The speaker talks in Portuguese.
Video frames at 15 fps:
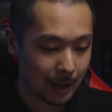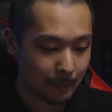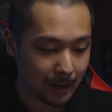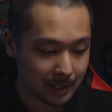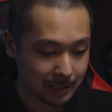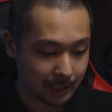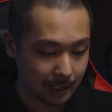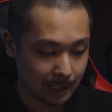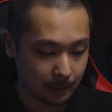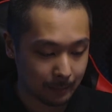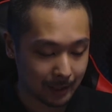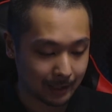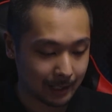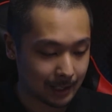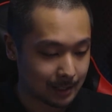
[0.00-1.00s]
a imagem da
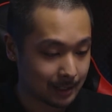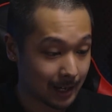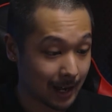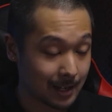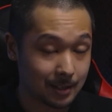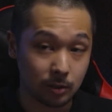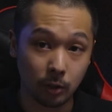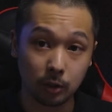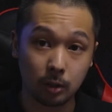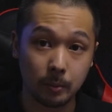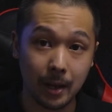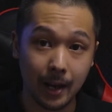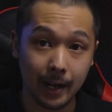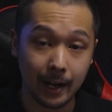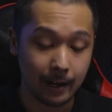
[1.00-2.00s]
câmera DCS
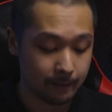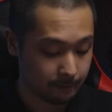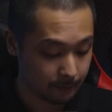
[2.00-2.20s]
86H